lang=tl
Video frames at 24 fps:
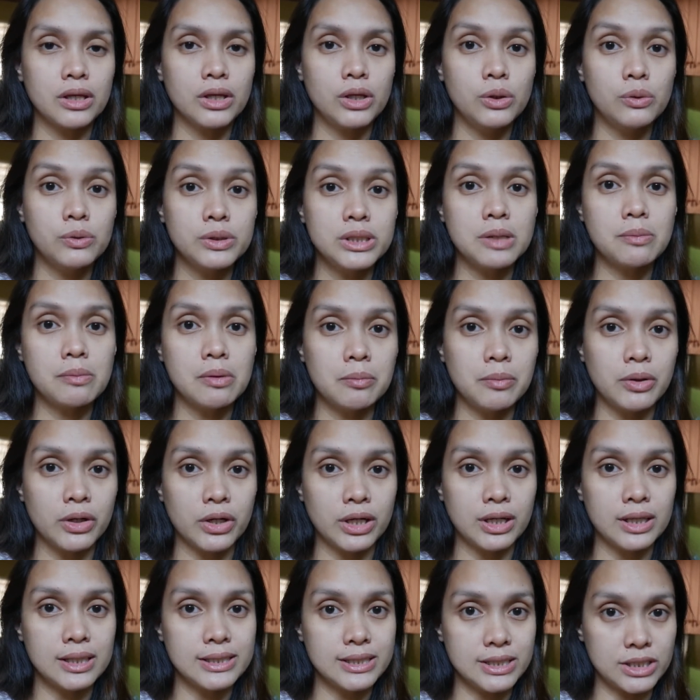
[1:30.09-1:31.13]
QC
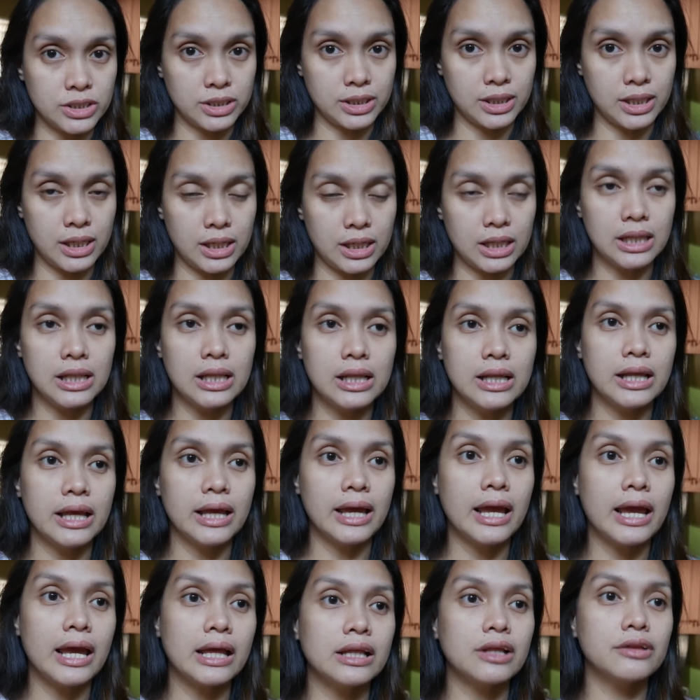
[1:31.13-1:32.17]
Memorial Circle.
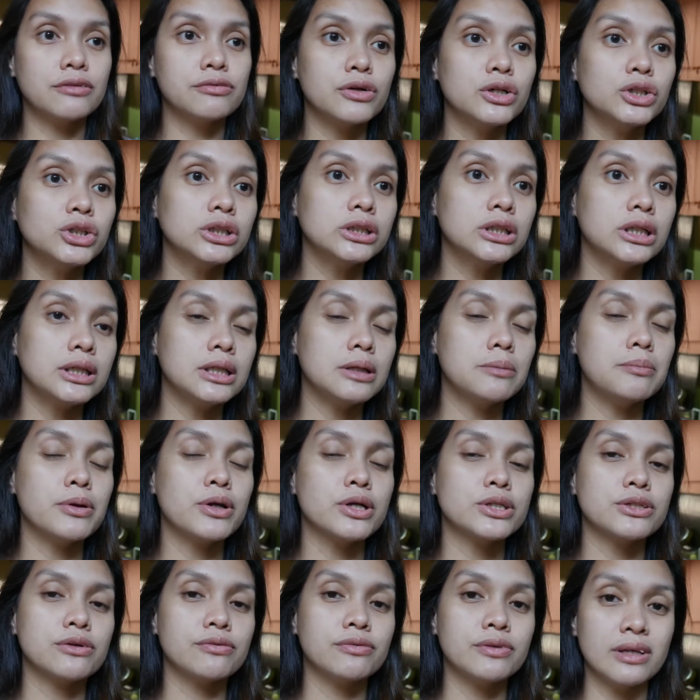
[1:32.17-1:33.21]
And unfortunately,
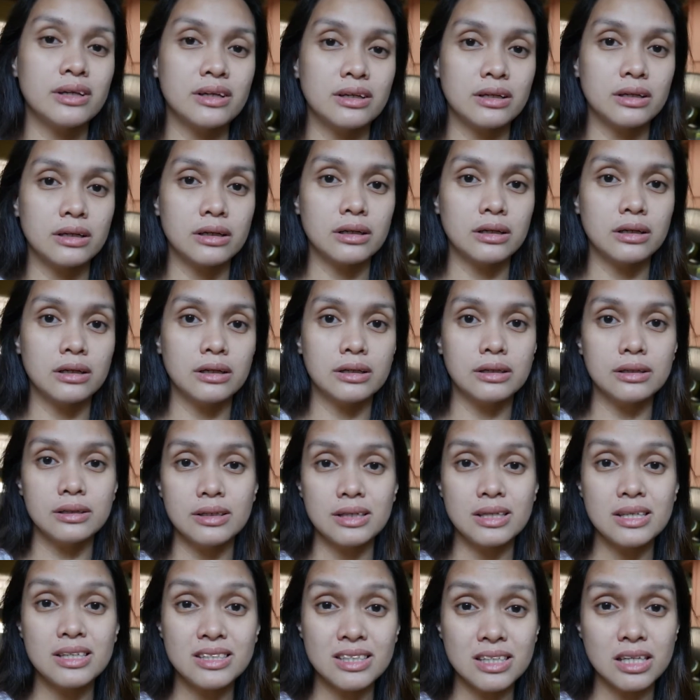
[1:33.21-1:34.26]
because of the
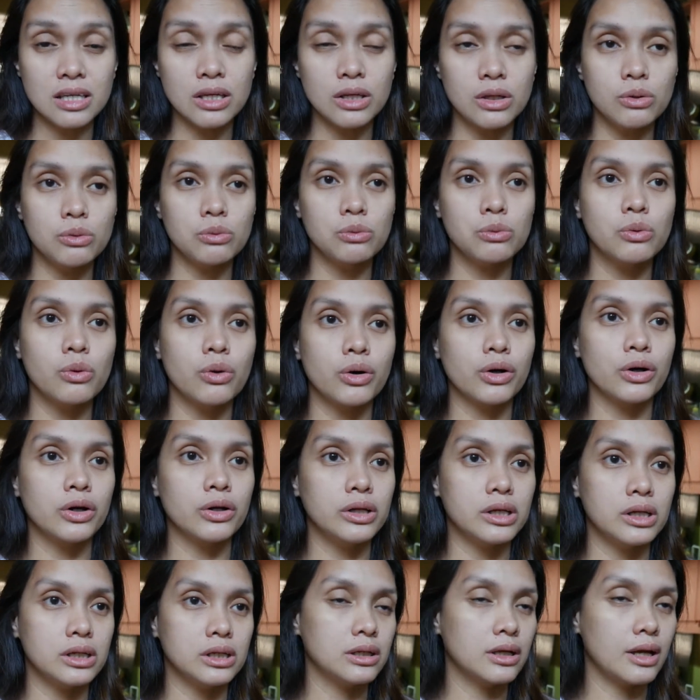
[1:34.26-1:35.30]
ECQ or
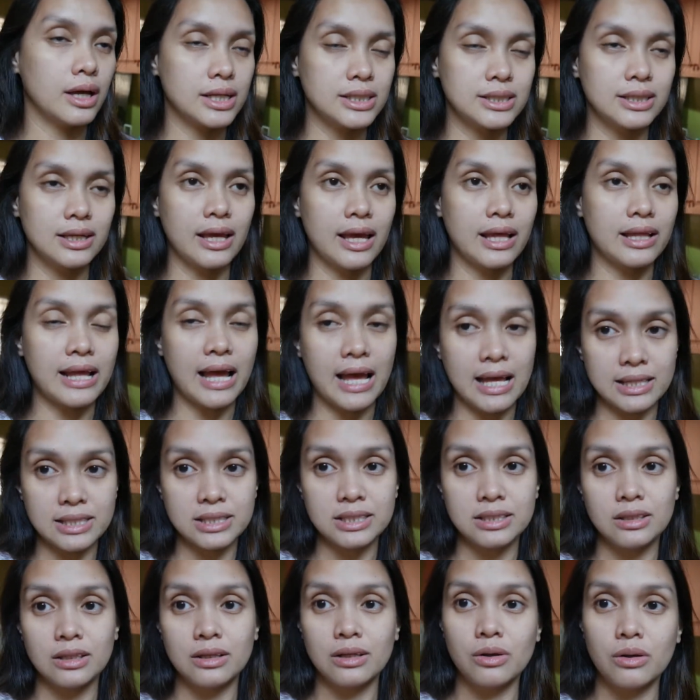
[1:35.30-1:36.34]
the
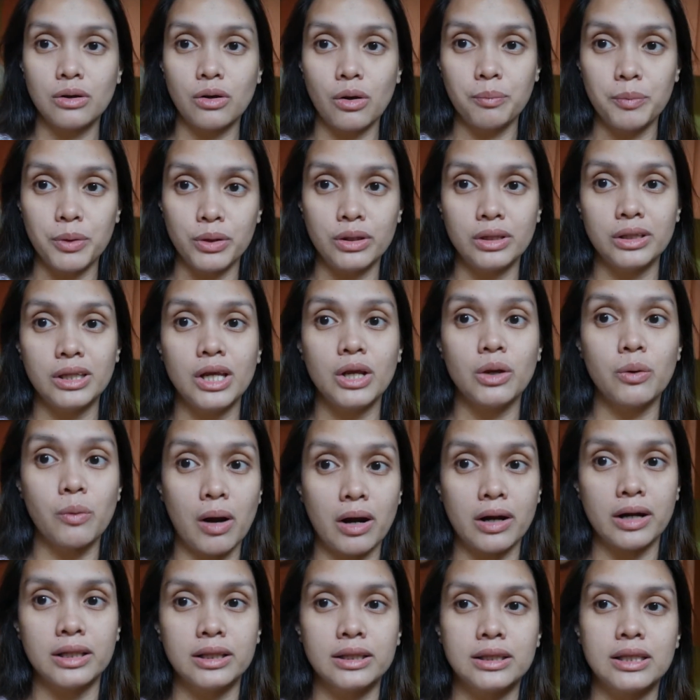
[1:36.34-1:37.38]
enhanced community
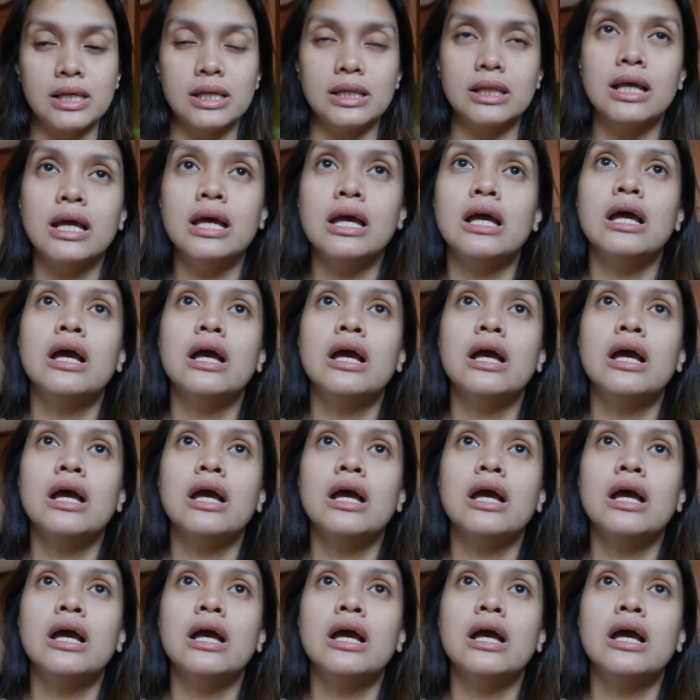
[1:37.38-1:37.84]
quarantine,